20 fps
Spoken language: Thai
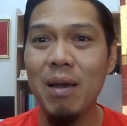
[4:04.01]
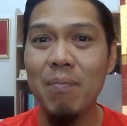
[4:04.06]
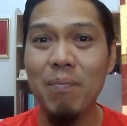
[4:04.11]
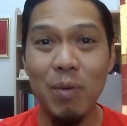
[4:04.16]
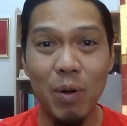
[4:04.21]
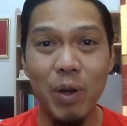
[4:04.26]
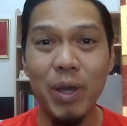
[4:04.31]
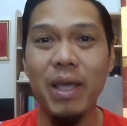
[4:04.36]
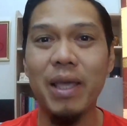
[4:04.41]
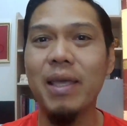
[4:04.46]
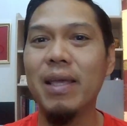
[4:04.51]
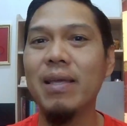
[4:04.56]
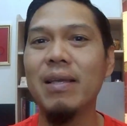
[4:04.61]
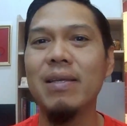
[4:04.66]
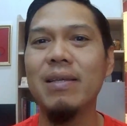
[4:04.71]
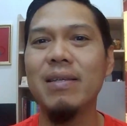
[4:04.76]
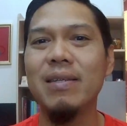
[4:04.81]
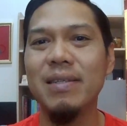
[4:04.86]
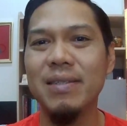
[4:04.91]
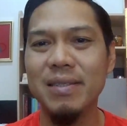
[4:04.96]
ปล่อย
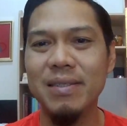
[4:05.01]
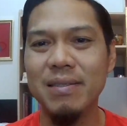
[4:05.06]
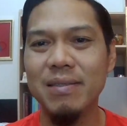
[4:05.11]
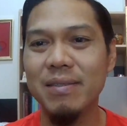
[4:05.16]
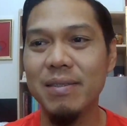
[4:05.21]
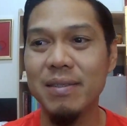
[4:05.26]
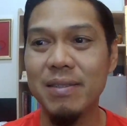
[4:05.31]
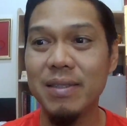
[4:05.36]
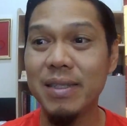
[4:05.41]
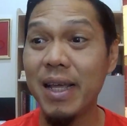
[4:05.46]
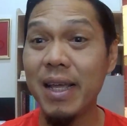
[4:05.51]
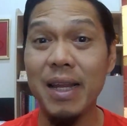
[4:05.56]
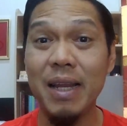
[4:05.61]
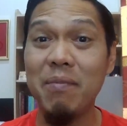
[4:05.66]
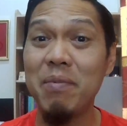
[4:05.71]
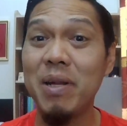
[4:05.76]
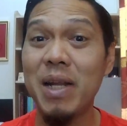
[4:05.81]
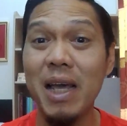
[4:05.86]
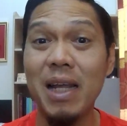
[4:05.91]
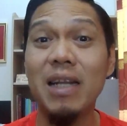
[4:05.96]
ในใน
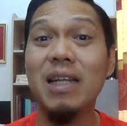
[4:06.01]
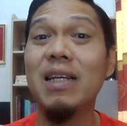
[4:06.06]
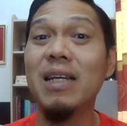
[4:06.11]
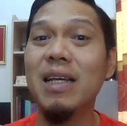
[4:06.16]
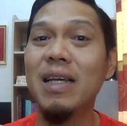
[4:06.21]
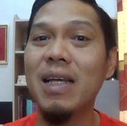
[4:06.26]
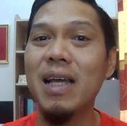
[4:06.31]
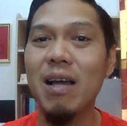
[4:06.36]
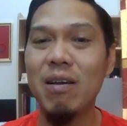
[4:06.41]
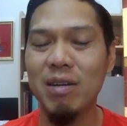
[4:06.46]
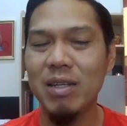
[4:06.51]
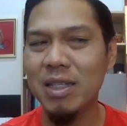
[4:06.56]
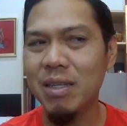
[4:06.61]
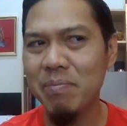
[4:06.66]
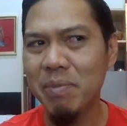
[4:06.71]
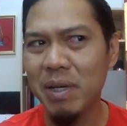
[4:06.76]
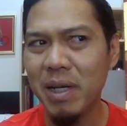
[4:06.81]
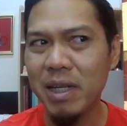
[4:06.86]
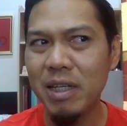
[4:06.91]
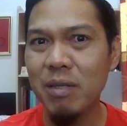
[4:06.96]
บรรดาหนึ่งถึงเก้าน่าจะ
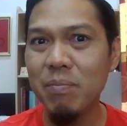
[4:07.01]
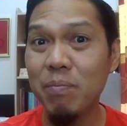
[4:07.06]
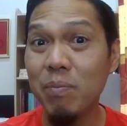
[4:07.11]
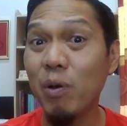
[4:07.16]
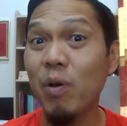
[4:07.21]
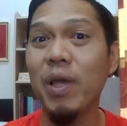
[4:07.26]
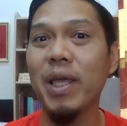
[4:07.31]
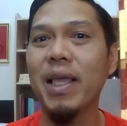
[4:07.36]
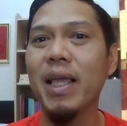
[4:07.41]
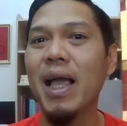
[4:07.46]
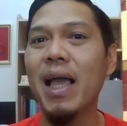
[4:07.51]
เป็นเลขที่ปล่อย